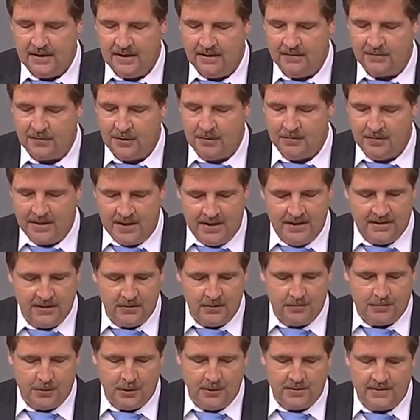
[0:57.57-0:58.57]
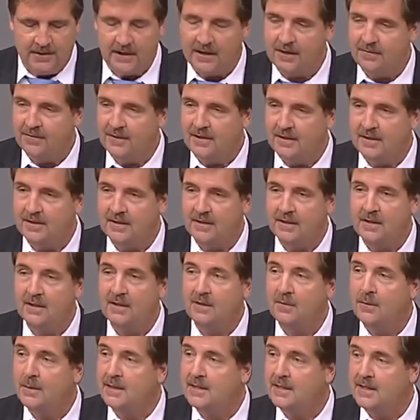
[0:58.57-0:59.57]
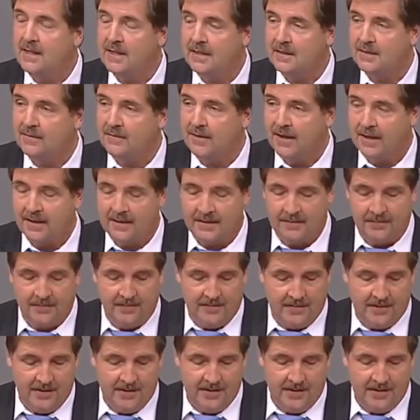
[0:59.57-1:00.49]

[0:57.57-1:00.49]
von Medien und Politik quittiert werden.